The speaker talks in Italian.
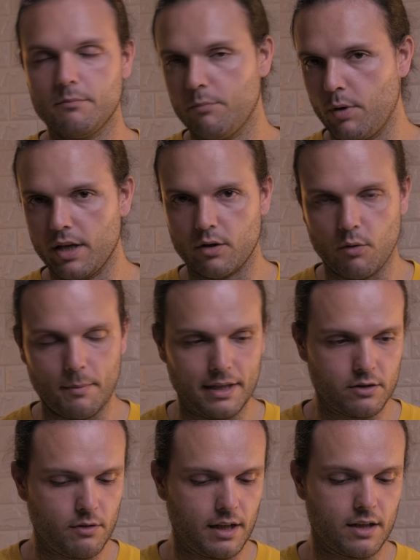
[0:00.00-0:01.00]
poi
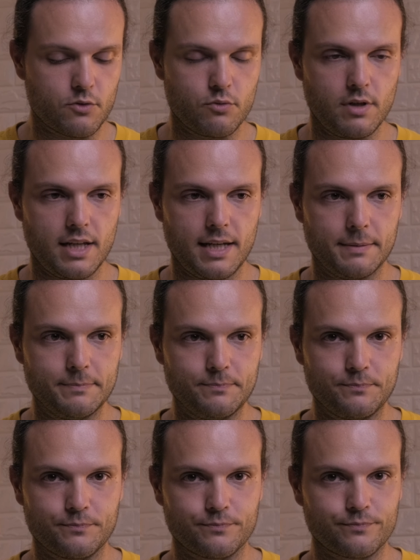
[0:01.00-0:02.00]
argomento anche sulle,
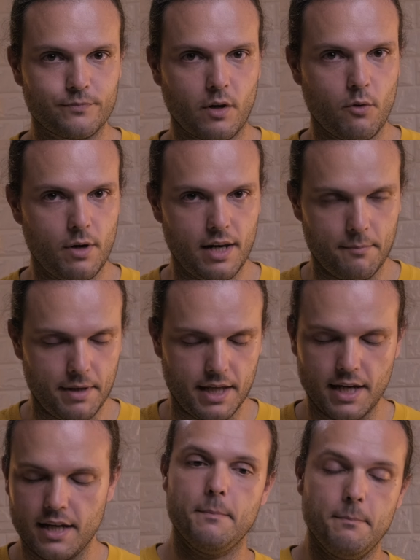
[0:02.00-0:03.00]
con le
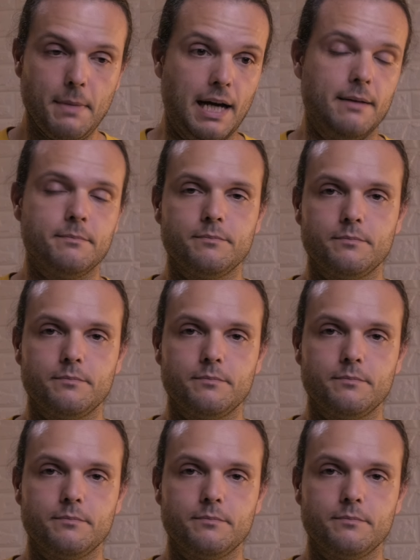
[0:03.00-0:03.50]
mie. Ma